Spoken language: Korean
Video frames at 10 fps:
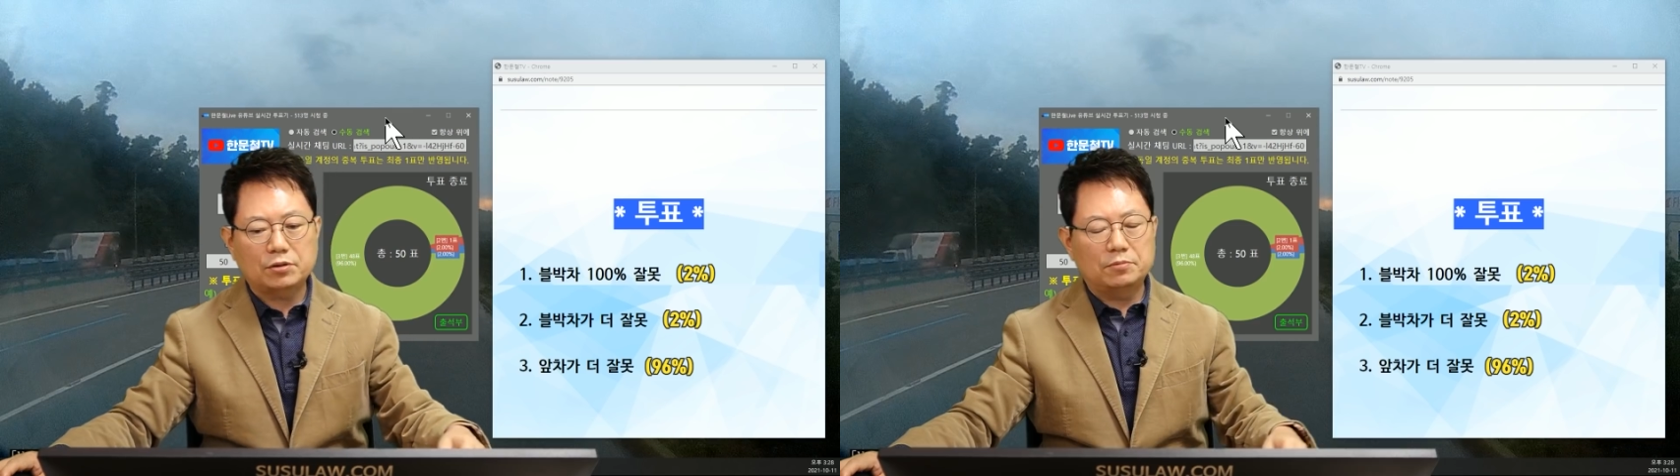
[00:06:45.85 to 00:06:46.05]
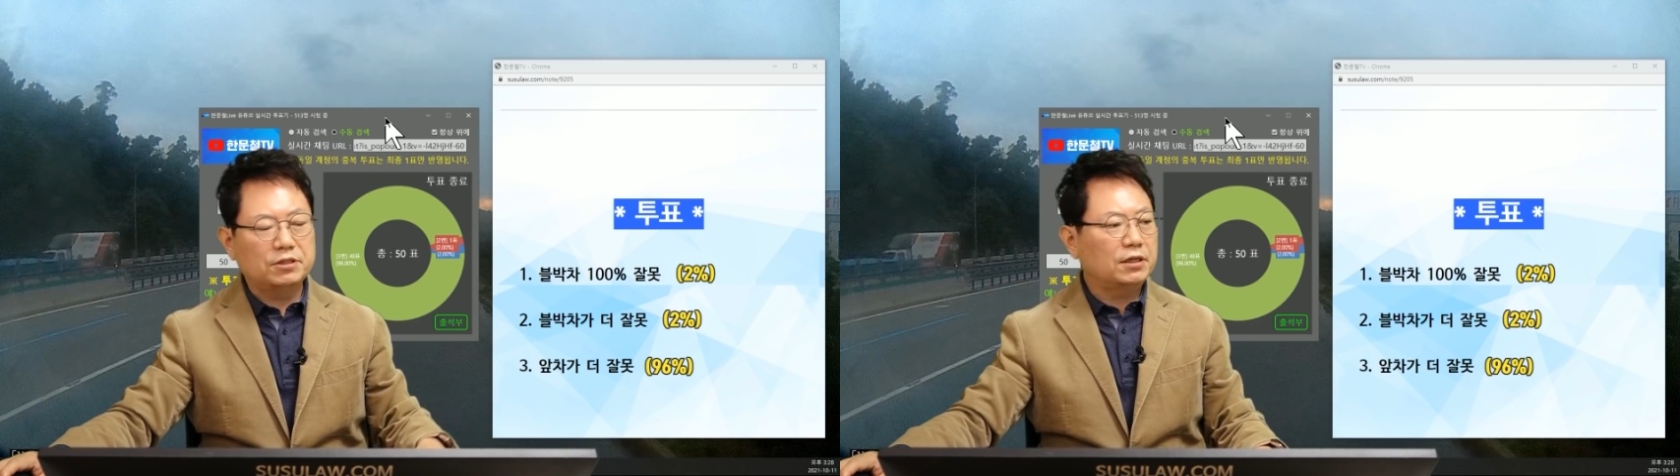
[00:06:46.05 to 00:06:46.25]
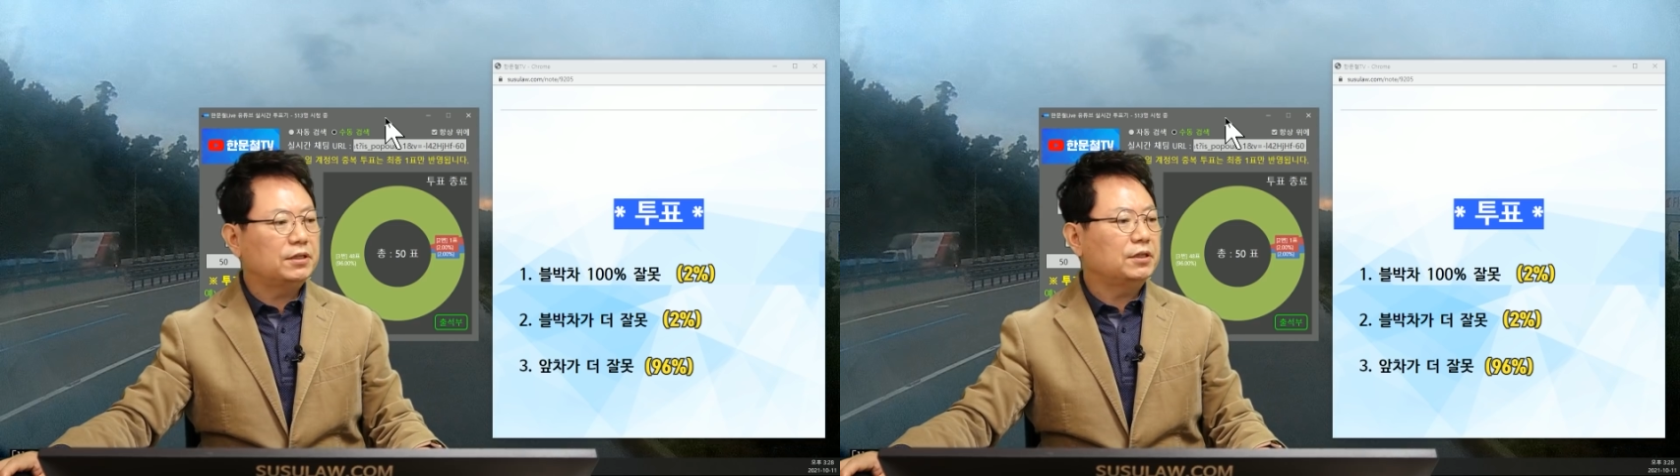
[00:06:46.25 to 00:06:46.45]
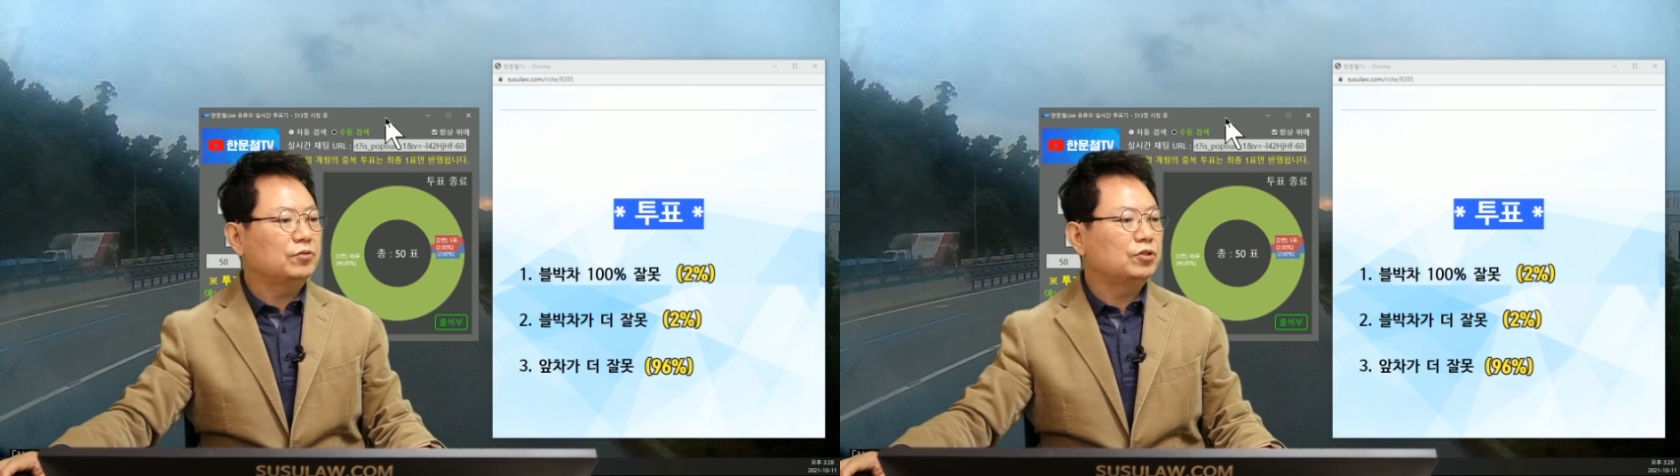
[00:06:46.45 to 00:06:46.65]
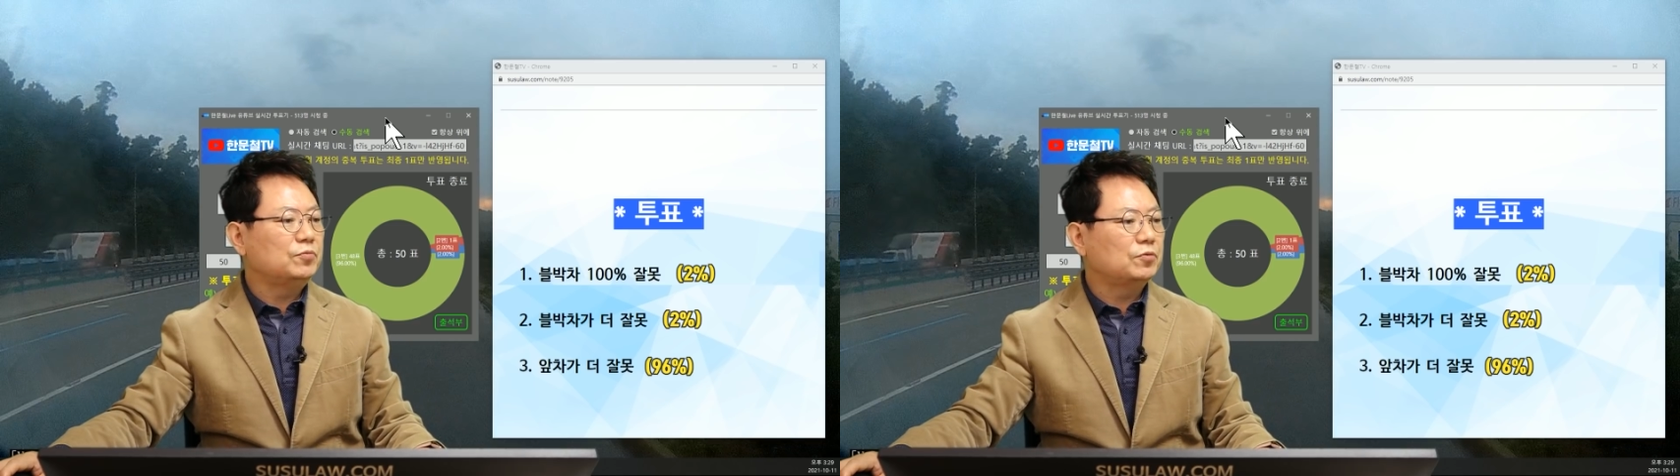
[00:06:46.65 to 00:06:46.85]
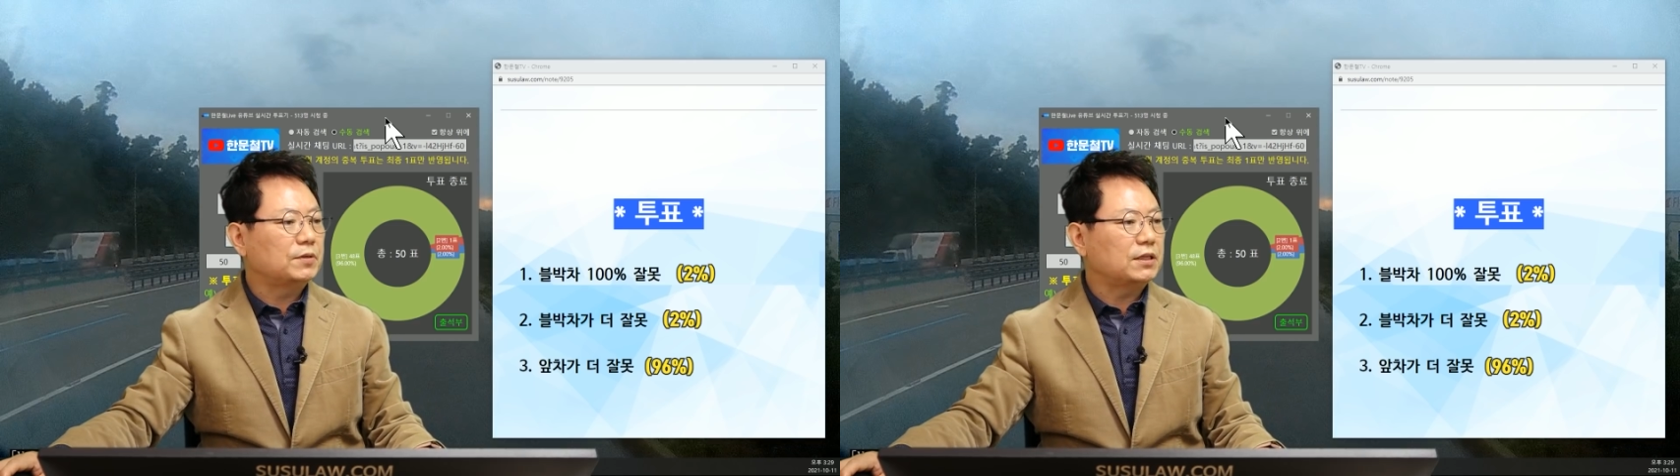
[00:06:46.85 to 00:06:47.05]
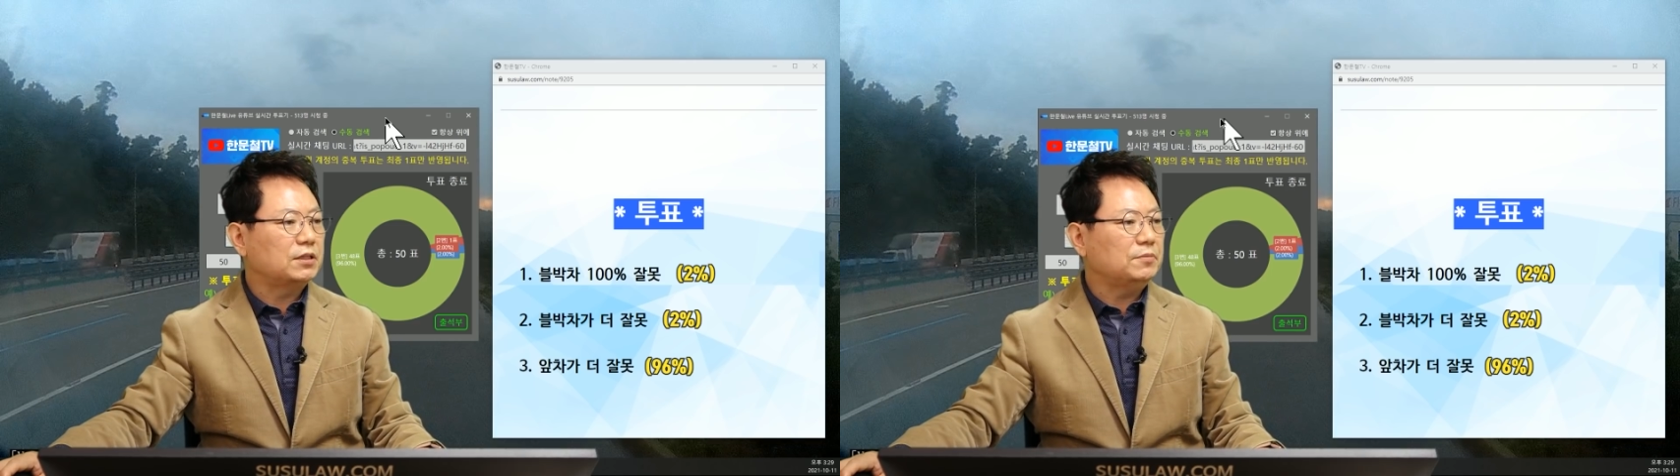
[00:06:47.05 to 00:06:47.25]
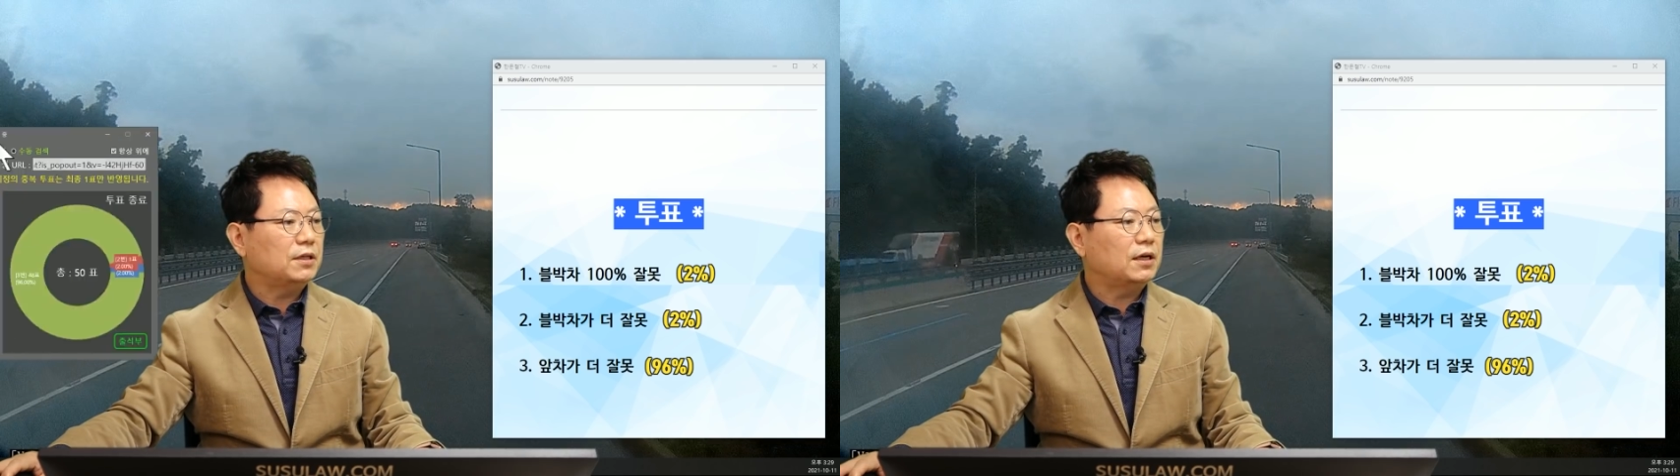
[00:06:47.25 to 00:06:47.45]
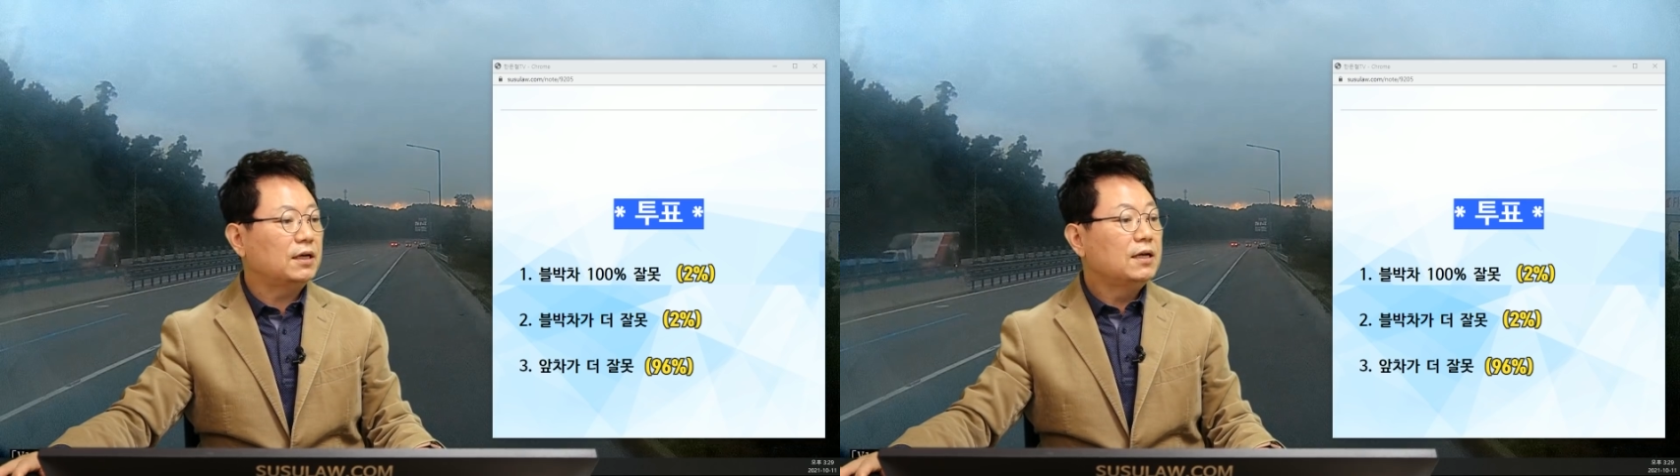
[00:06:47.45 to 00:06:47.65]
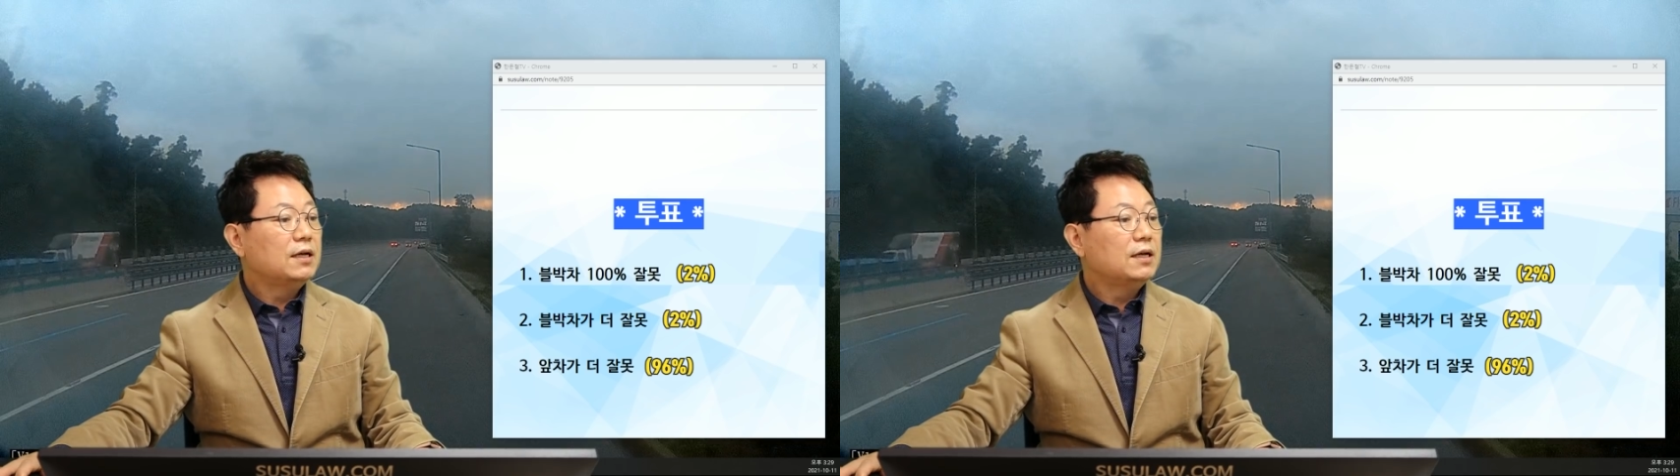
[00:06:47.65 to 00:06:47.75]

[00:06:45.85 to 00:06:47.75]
잘못이라는 의견이 96%입니다.